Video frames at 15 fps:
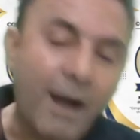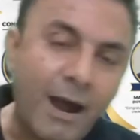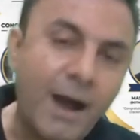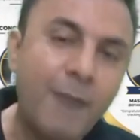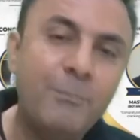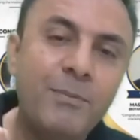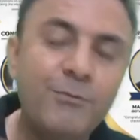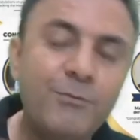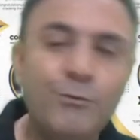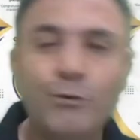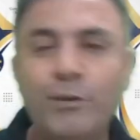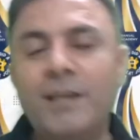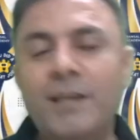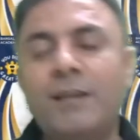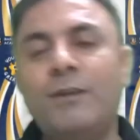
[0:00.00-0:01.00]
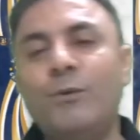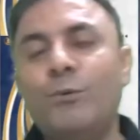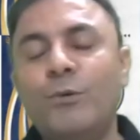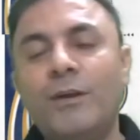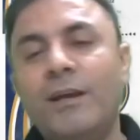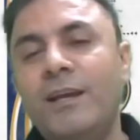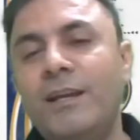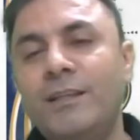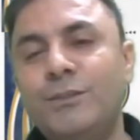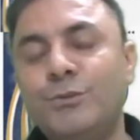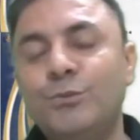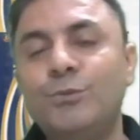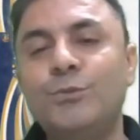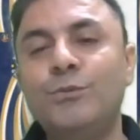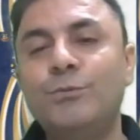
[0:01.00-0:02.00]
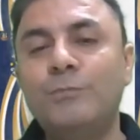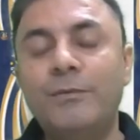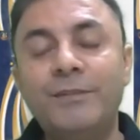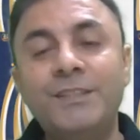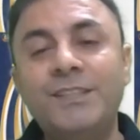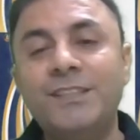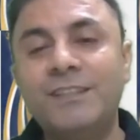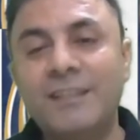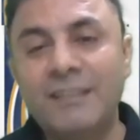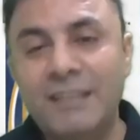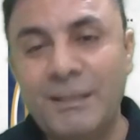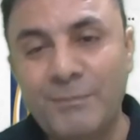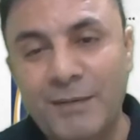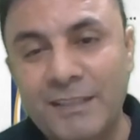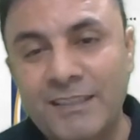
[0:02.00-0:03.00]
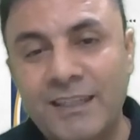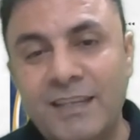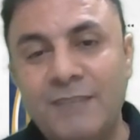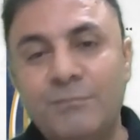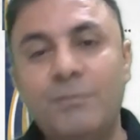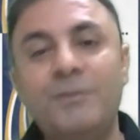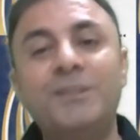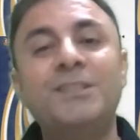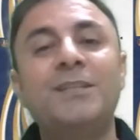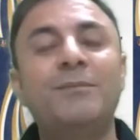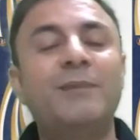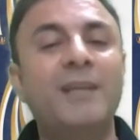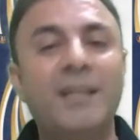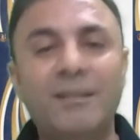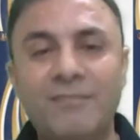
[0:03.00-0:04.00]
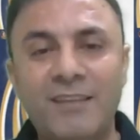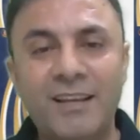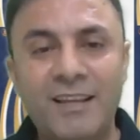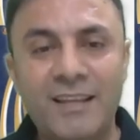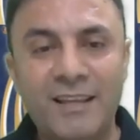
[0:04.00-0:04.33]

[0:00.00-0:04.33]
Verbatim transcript: आप ही वो लोग हैं जो भविष्य के निर्माता है भविष्य बनाने वाले